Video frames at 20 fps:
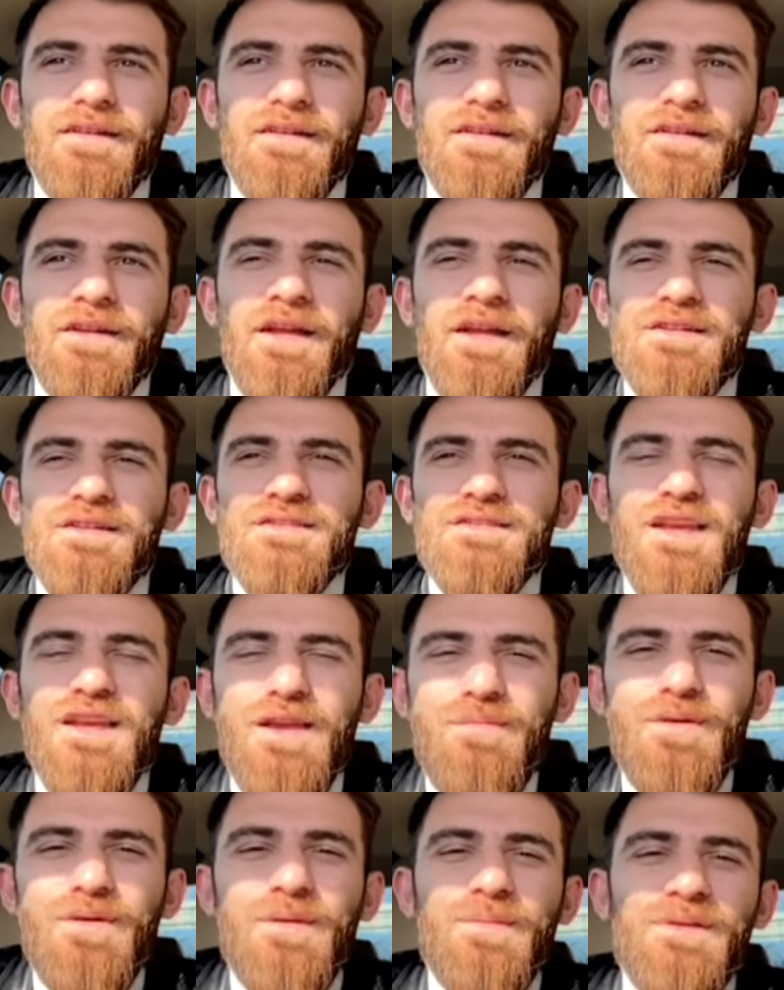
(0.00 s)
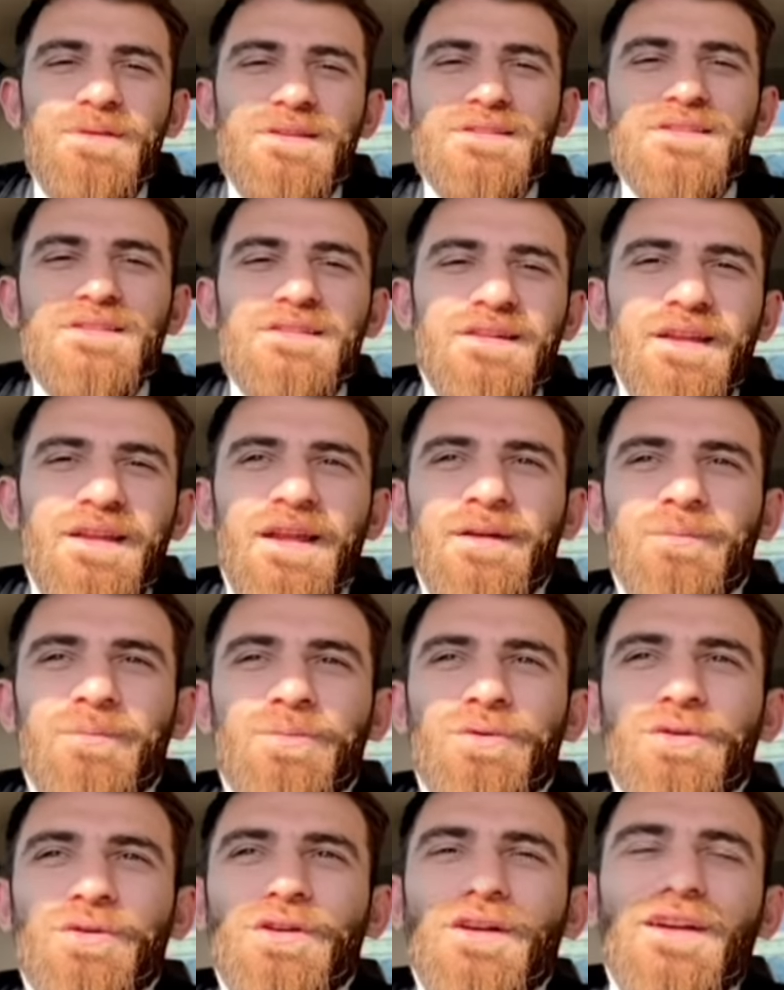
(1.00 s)
Yani sevmeyebilirsin de yani
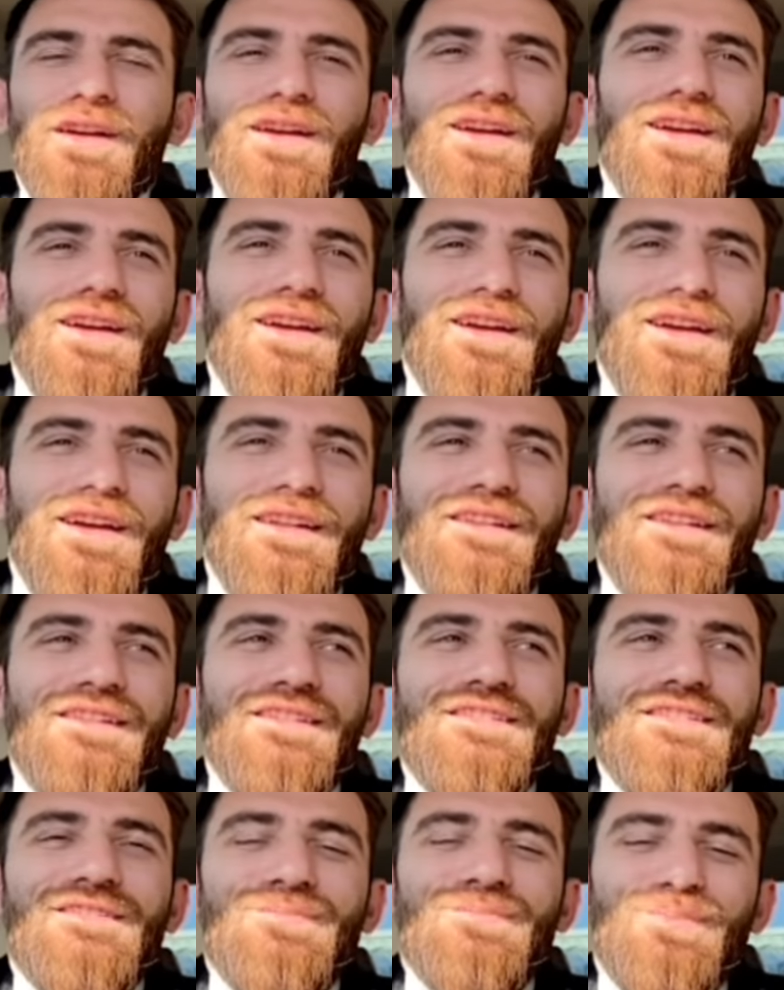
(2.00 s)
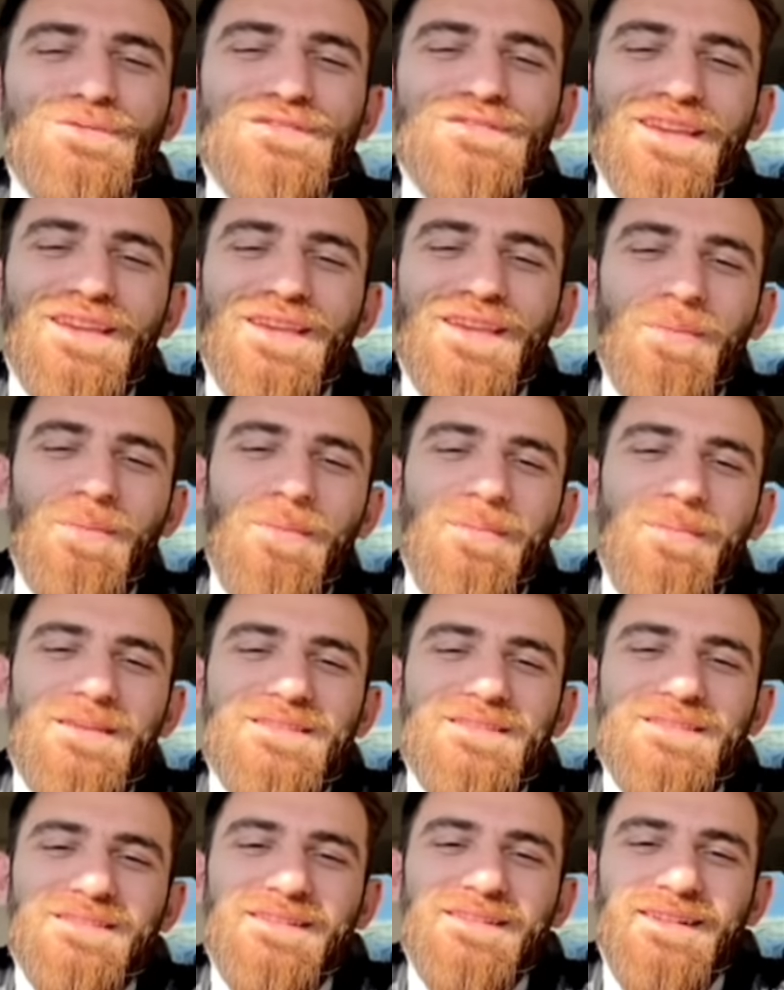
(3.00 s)
bu bu
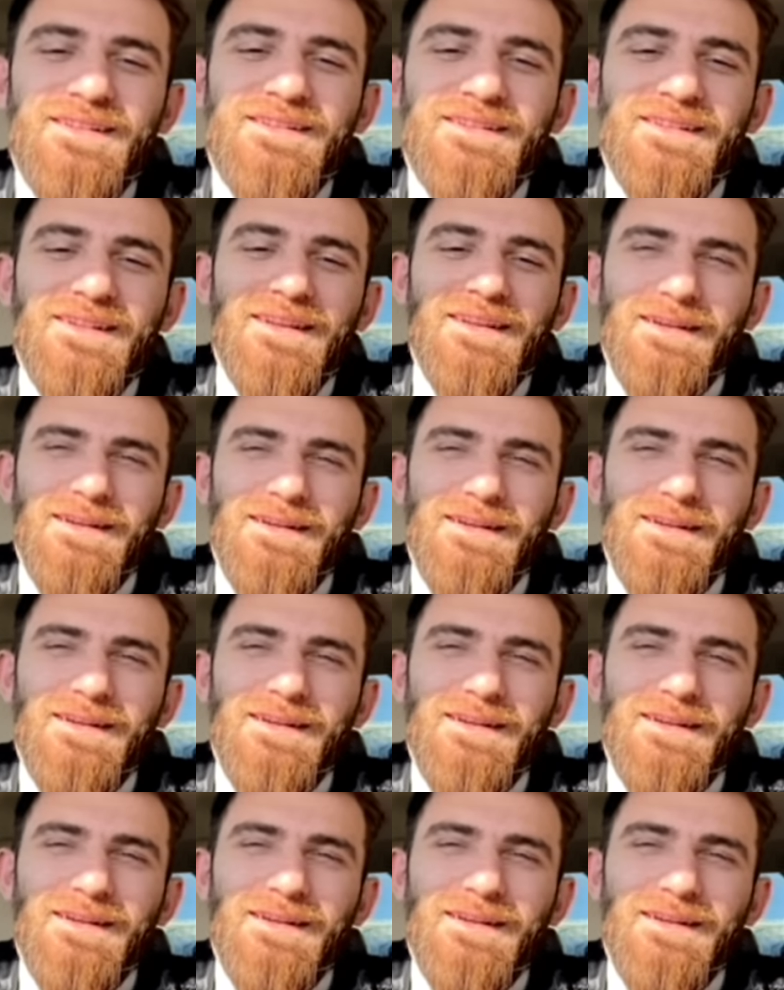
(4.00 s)
çekememezlik nedir ya?